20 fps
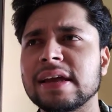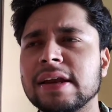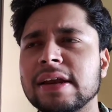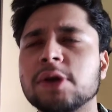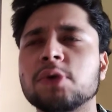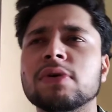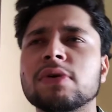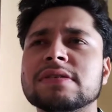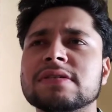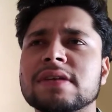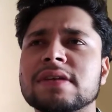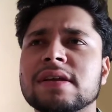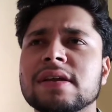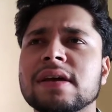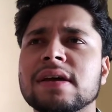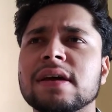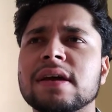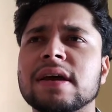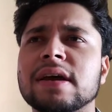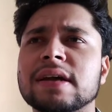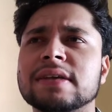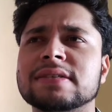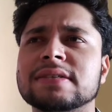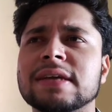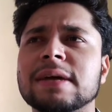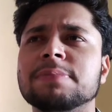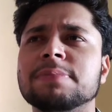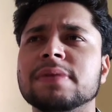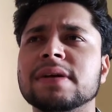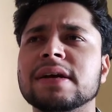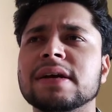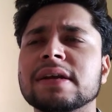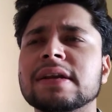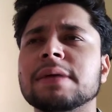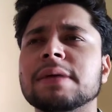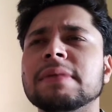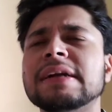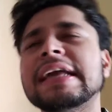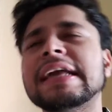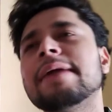रिक्वेस्ट है ना एक्सेप्ट
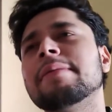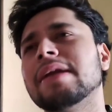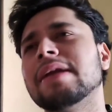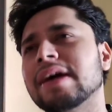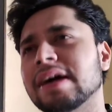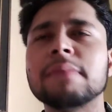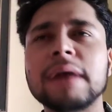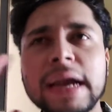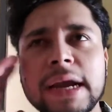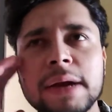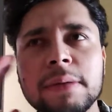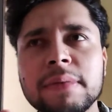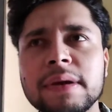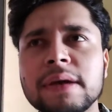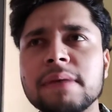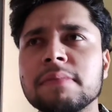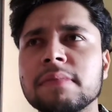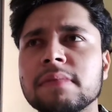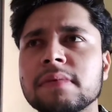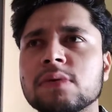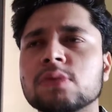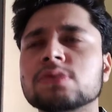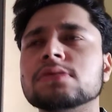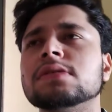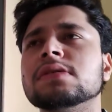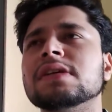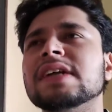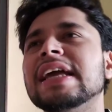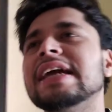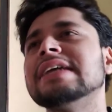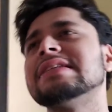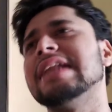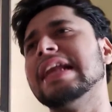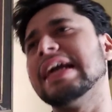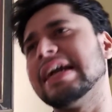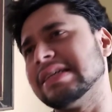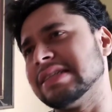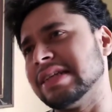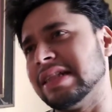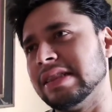करने में टाइम लगता है माइंड में कुछ डेज
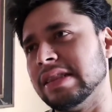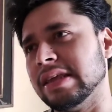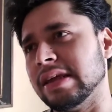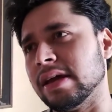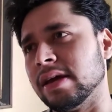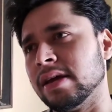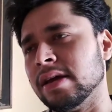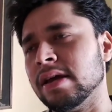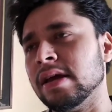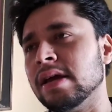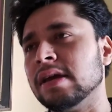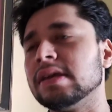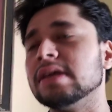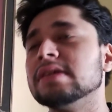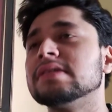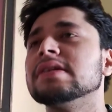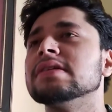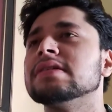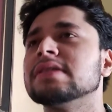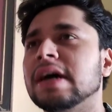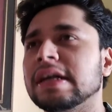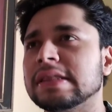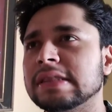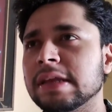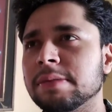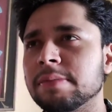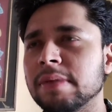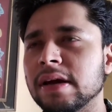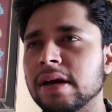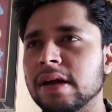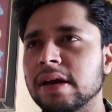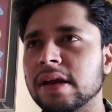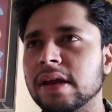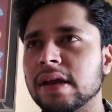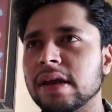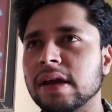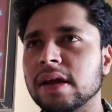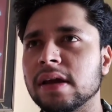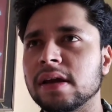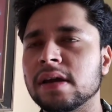लेके चलती हैं इसकी सात दिन में
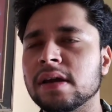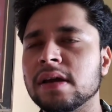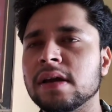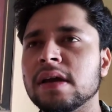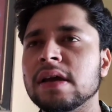करनी है